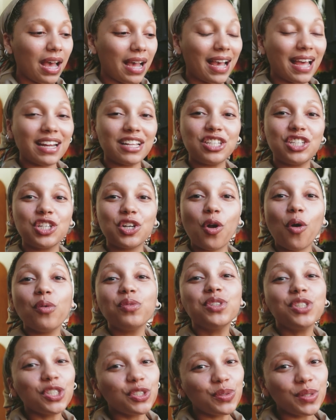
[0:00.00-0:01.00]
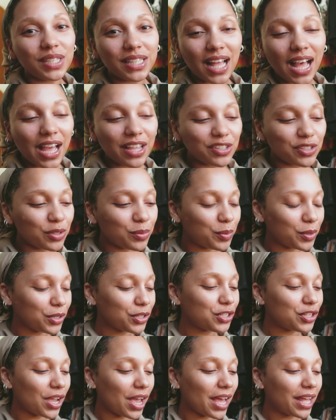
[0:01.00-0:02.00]
garantir continuidade do
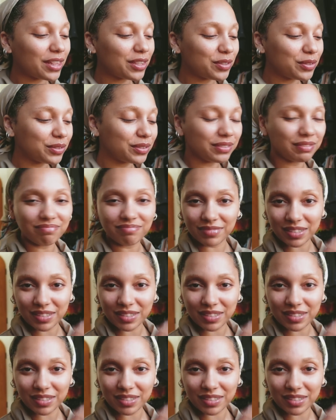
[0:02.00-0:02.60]
projeto